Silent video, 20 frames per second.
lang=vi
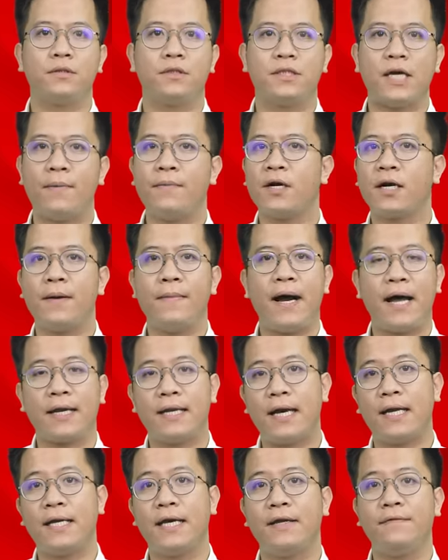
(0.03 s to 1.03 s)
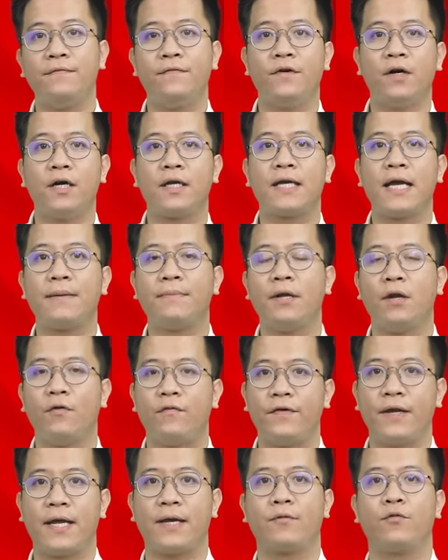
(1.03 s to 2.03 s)
Chào mừng các bạn đã đến với kênh bình
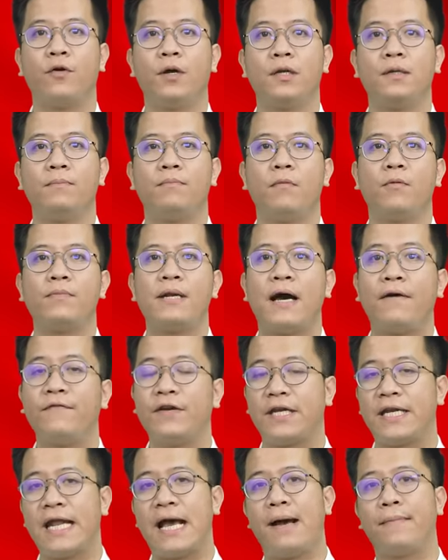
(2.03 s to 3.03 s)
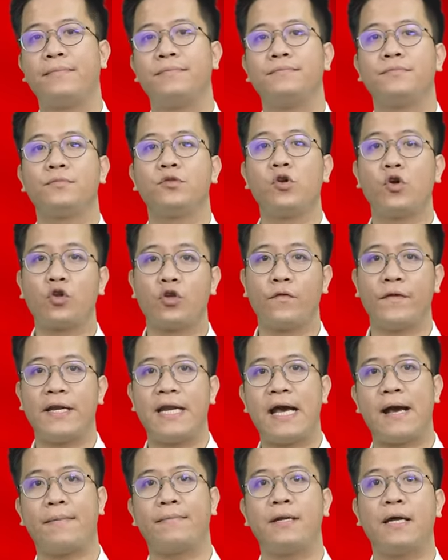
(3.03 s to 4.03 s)
luận viên Anh Quân. Bóng đá Việt Nam, đội tuyển
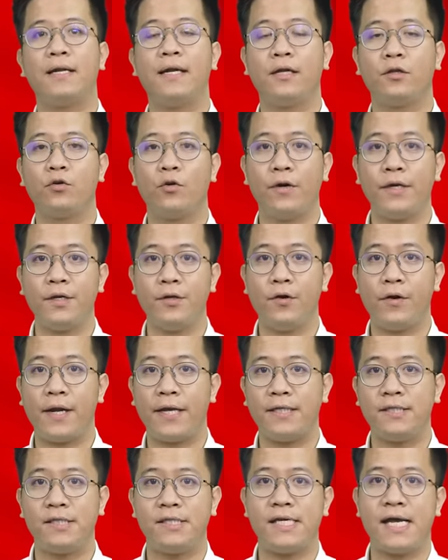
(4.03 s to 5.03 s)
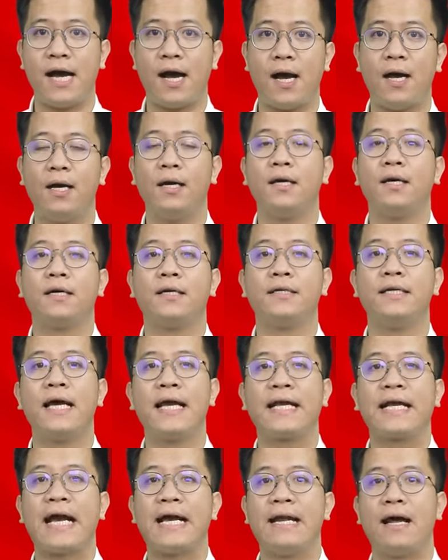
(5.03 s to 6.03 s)
Việt Nam đã để thua Indonesia
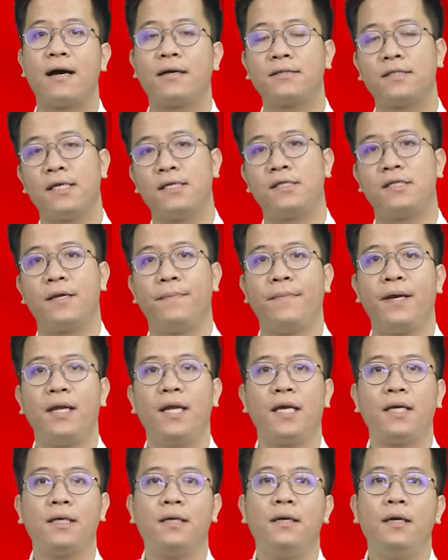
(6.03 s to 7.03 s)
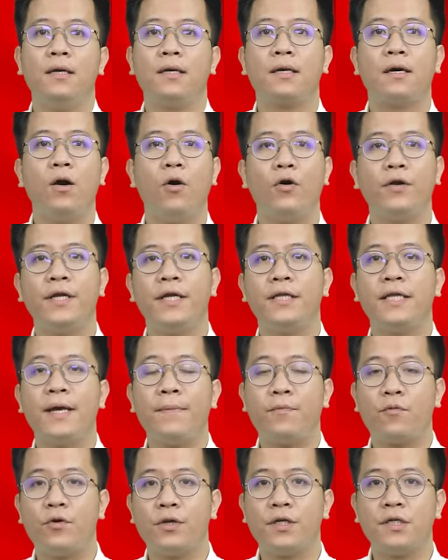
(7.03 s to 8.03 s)
đầy cay đắng trên sân Mỹ Đình. Cơ hội đi
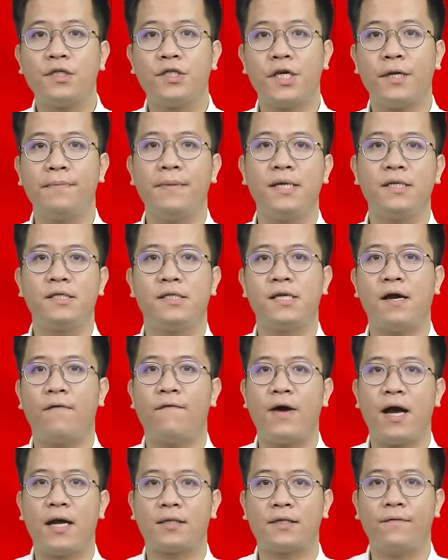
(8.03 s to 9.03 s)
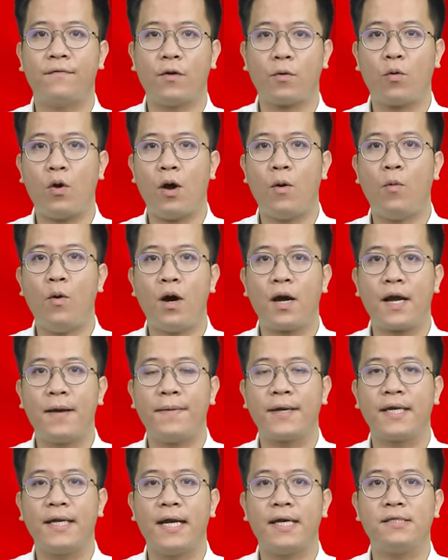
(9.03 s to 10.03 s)
tiếp của những chiến binh sao vàng tại vòng loại World
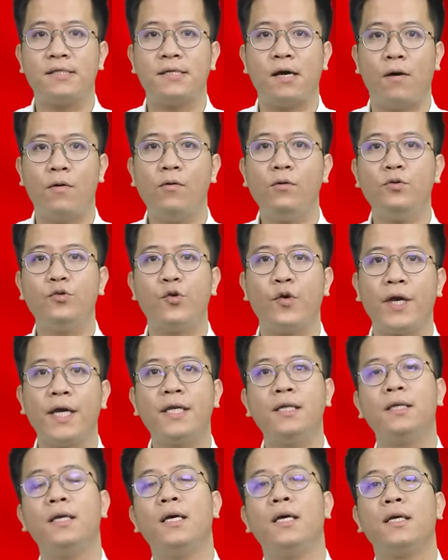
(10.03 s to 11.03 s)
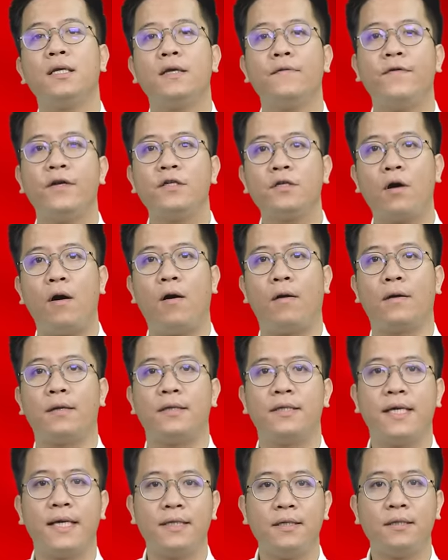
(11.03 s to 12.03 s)
Cup 2026 dù ít nhưng vẫn
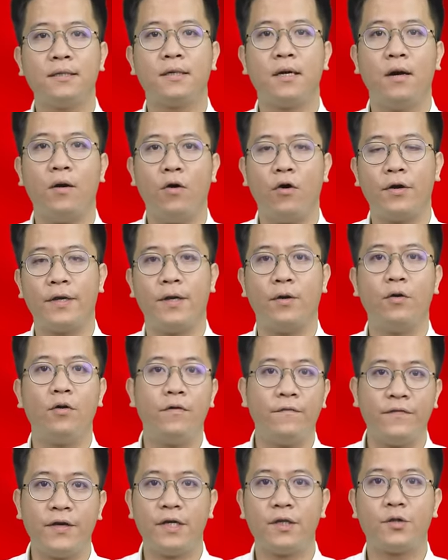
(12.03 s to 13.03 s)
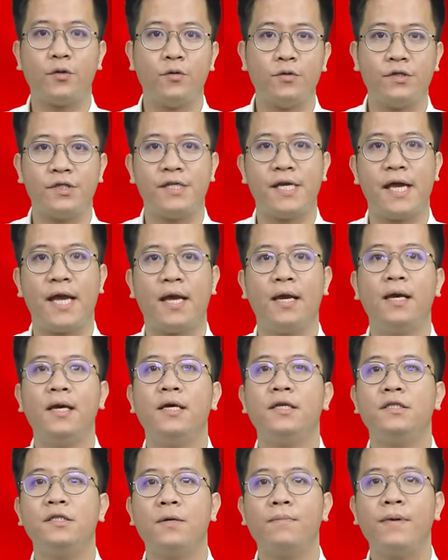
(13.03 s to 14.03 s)
còn. Thế nhưng cơ hội để huấn luyện viên Troussier
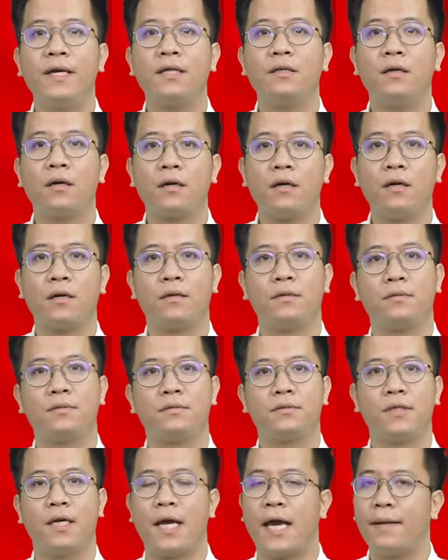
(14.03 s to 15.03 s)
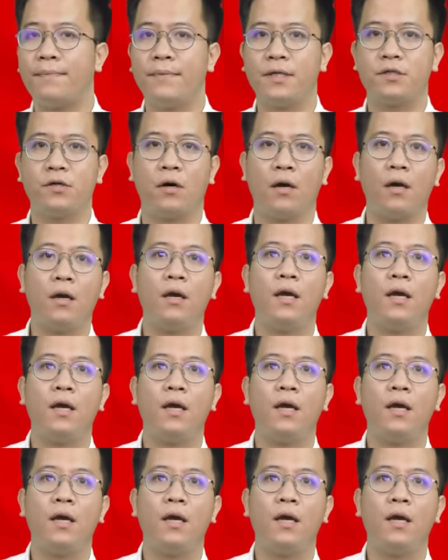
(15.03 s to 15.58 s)
chứng minh thực lực thì hết mất rồi.